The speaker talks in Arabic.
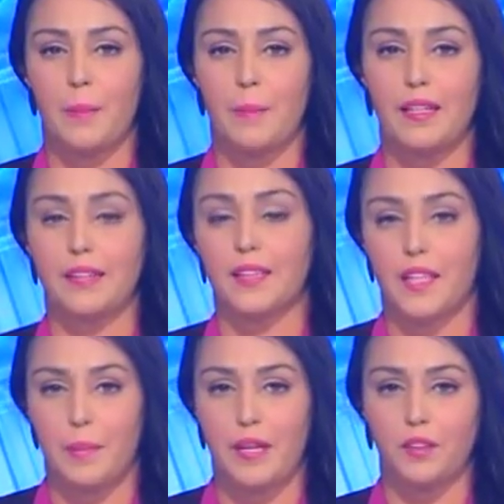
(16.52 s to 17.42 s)
من
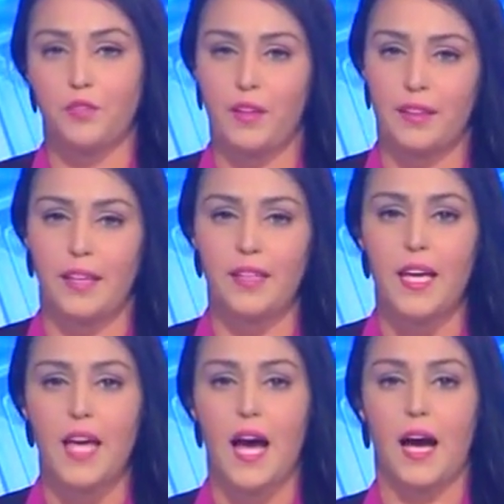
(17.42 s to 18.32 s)
الطلبات فضلا
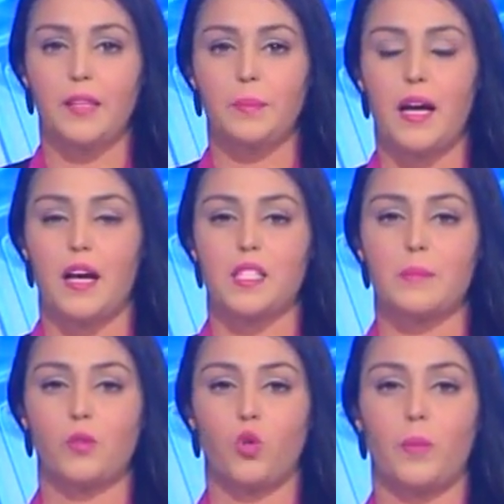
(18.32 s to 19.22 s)
عن ما
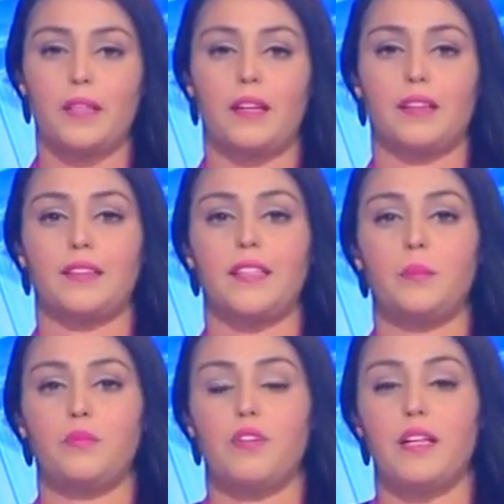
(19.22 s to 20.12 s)
أسمته
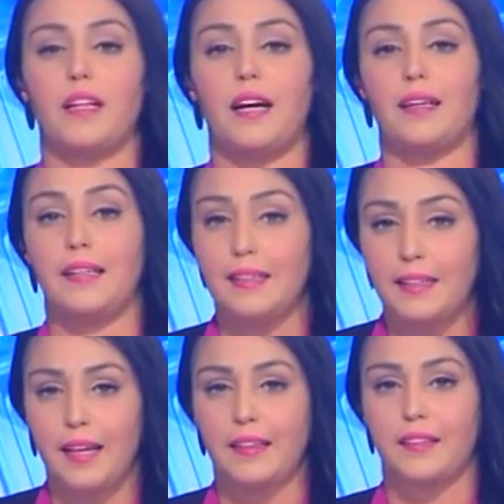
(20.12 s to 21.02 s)
بالتعتيم في
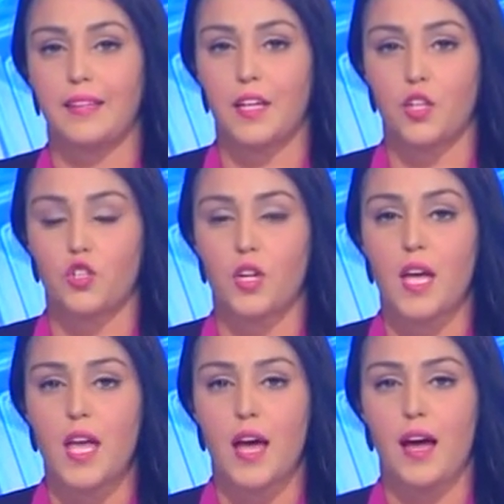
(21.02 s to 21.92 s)
الإعلان عن نتائج
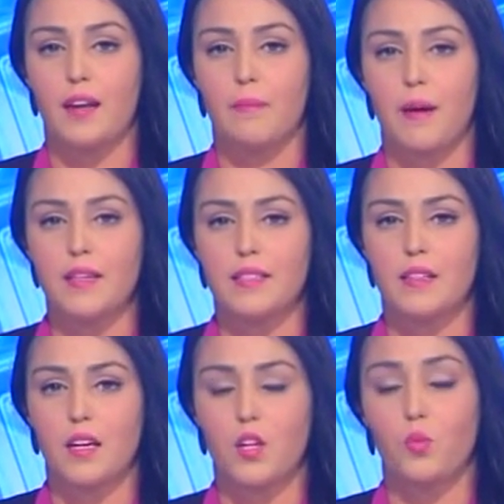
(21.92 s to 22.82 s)

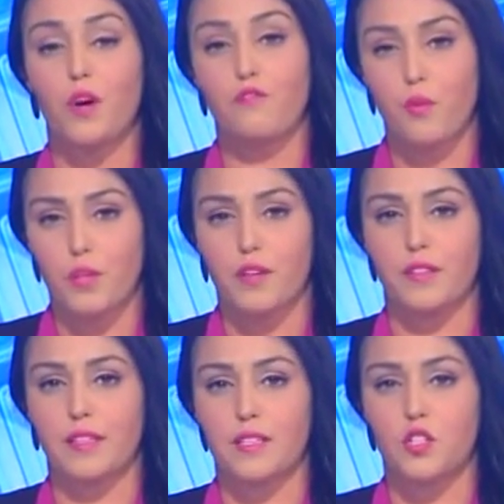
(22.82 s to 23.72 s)
الماستر وفوضى
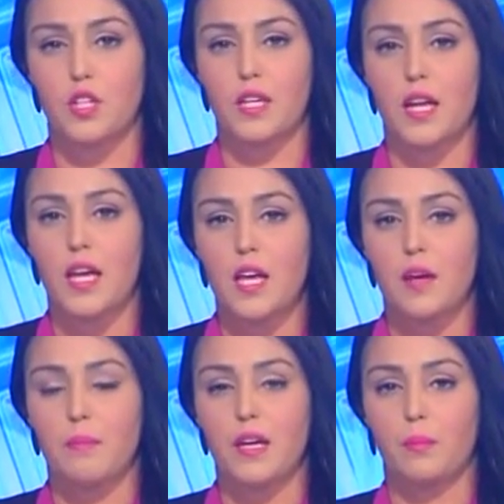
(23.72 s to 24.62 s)
في التسجيل
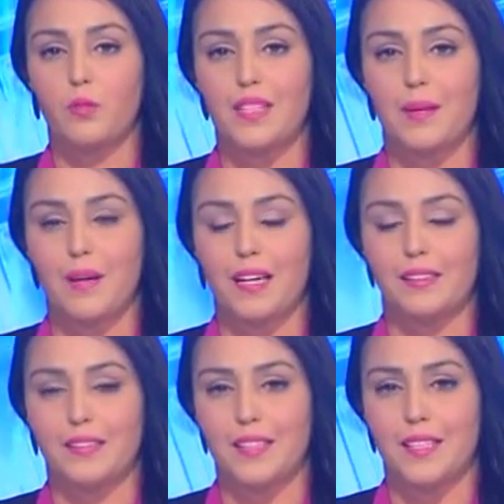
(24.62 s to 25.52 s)

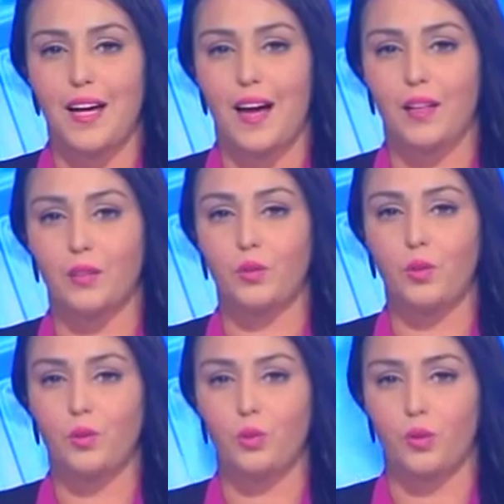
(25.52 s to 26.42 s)
بمسابقة
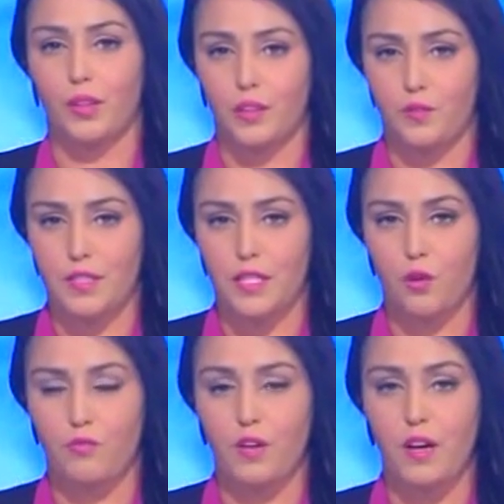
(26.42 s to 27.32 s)
الدكتوراه تفاصيل
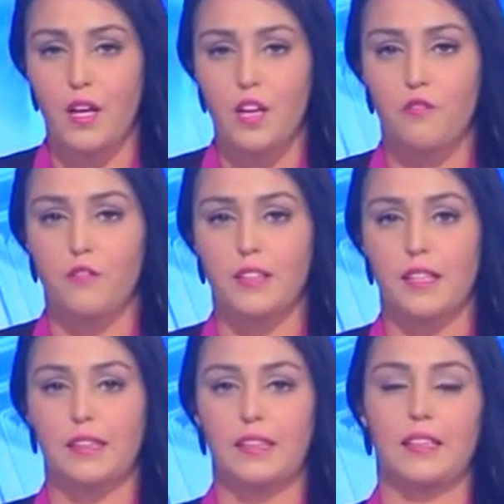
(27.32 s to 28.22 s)
أوفى في
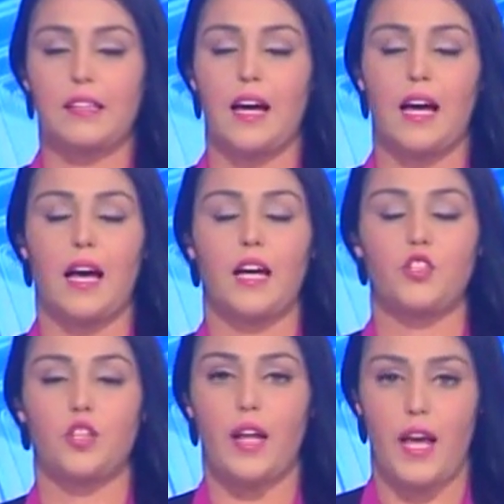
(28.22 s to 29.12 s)
تقرير
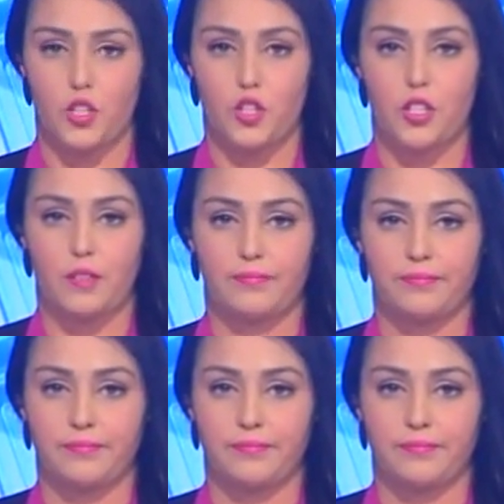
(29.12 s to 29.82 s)
هاجر حاشي